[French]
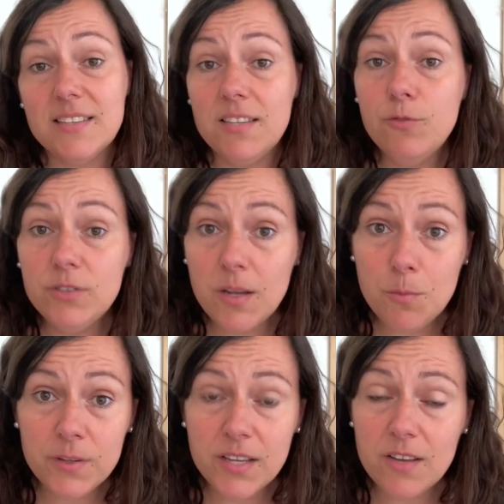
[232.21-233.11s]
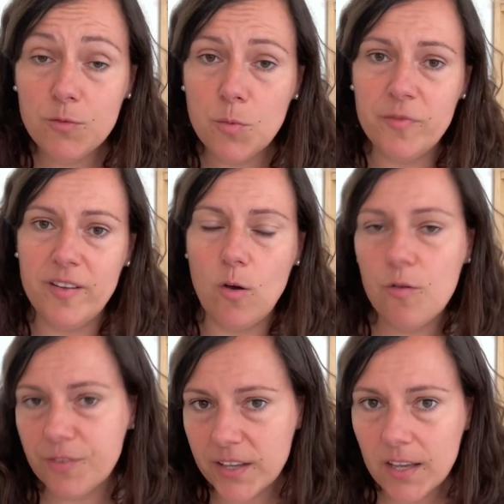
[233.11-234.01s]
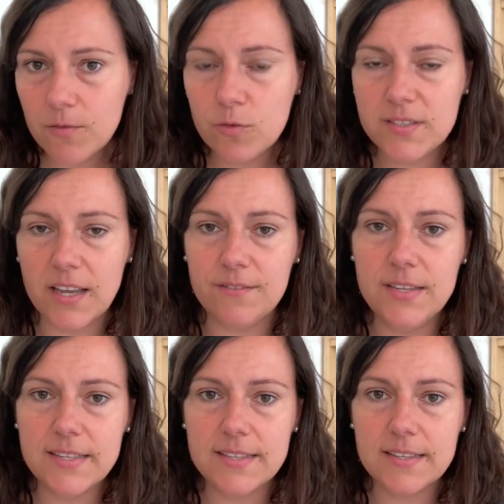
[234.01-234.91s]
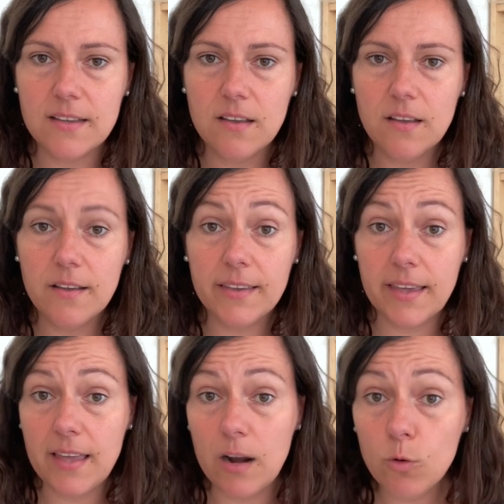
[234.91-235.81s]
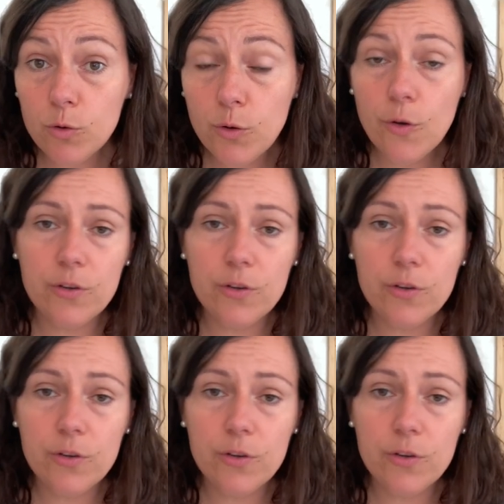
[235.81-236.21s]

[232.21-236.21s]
Si vous débutez, vous pouvez offrir vos services Créer un logo,